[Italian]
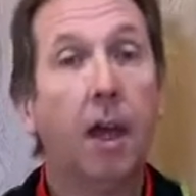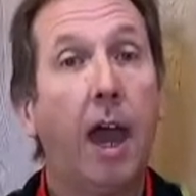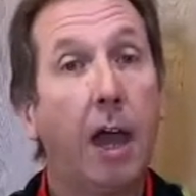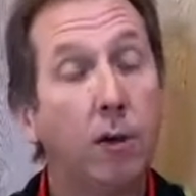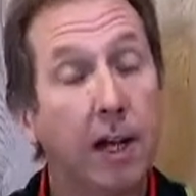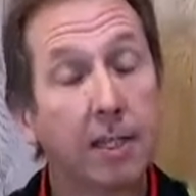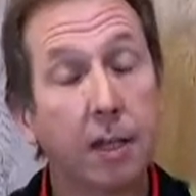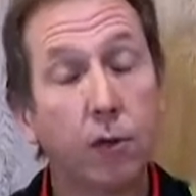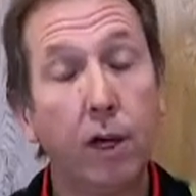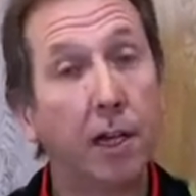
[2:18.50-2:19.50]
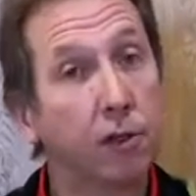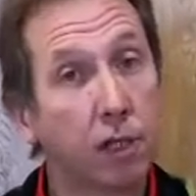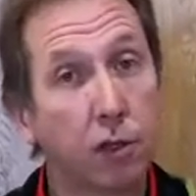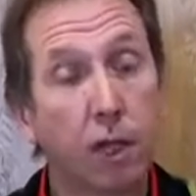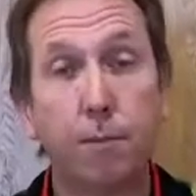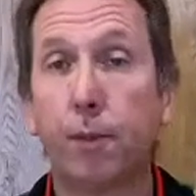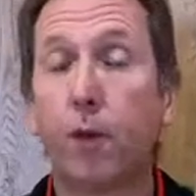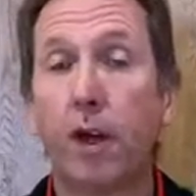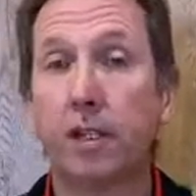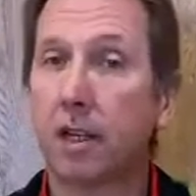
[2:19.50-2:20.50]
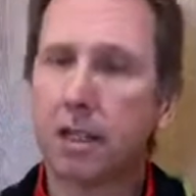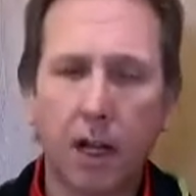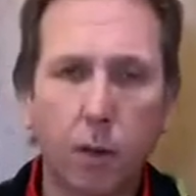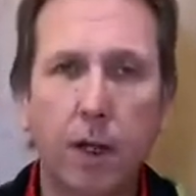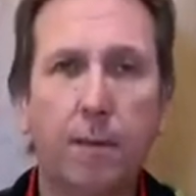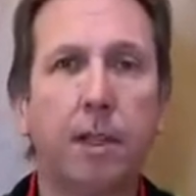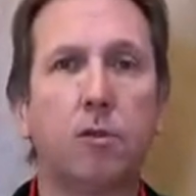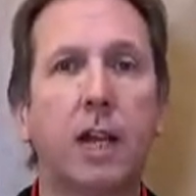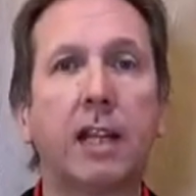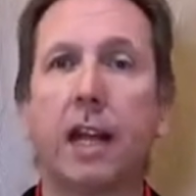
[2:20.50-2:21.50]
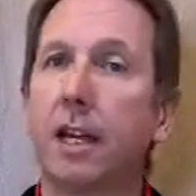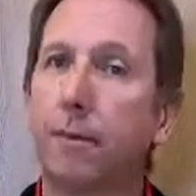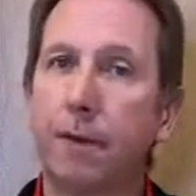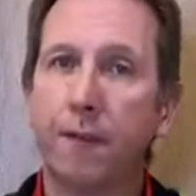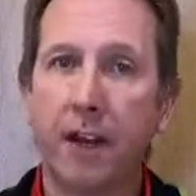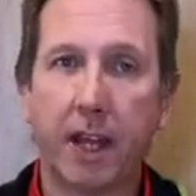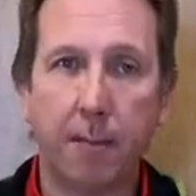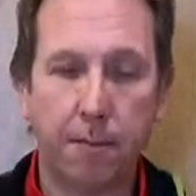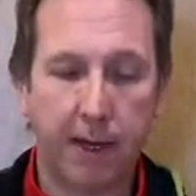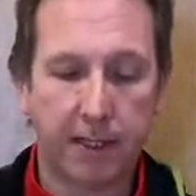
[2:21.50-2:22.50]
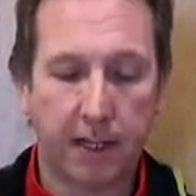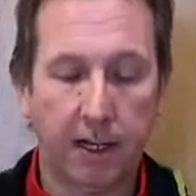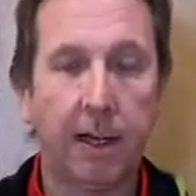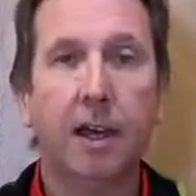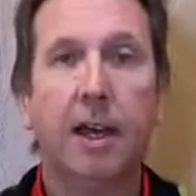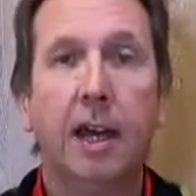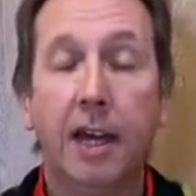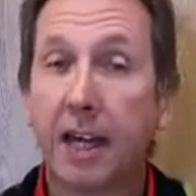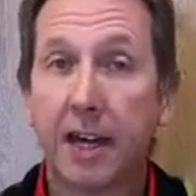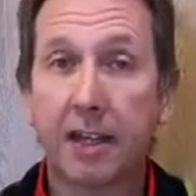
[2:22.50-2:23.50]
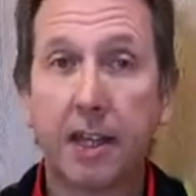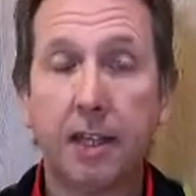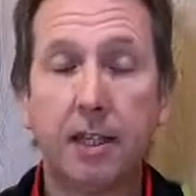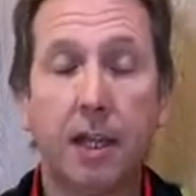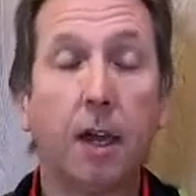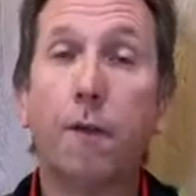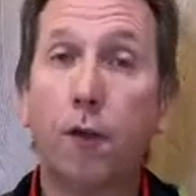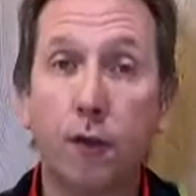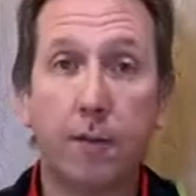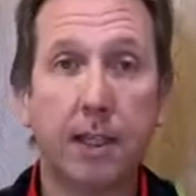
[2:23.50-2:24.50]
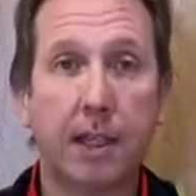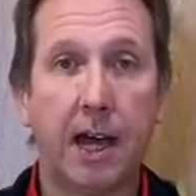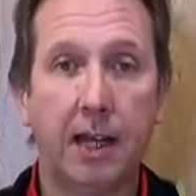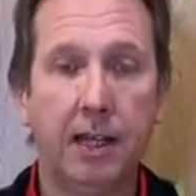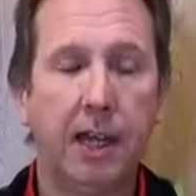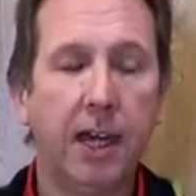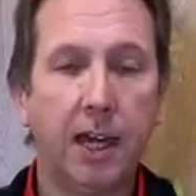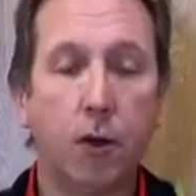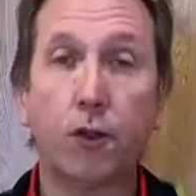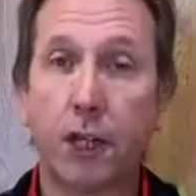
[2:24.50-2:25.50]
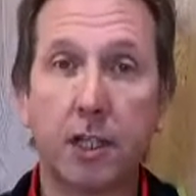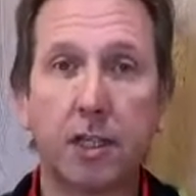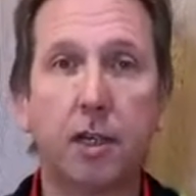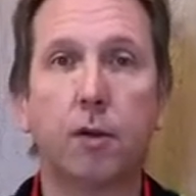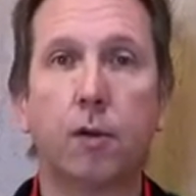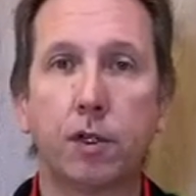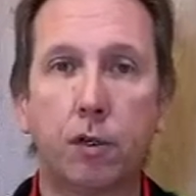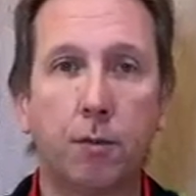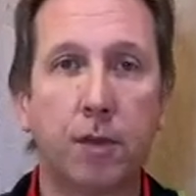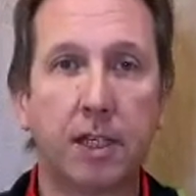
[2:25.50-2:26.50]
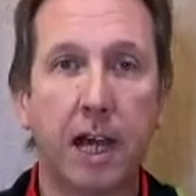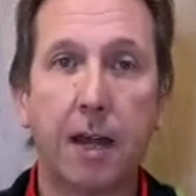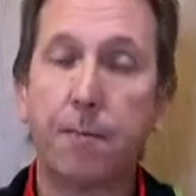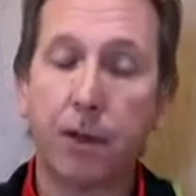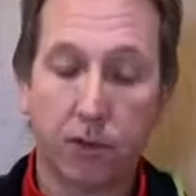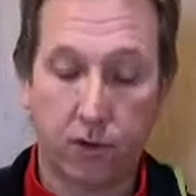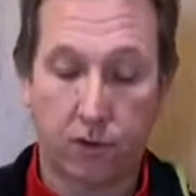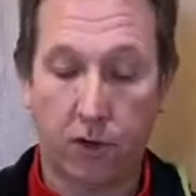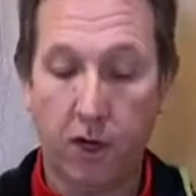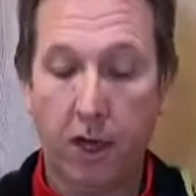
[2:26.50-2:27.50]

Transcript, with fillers: È una calzatura che allo stesso tempo può essere tranquillamente usata anche per fare campestre. Le caratteristiche fondamentali e che contraddistinguono questo tipo di scarpa sono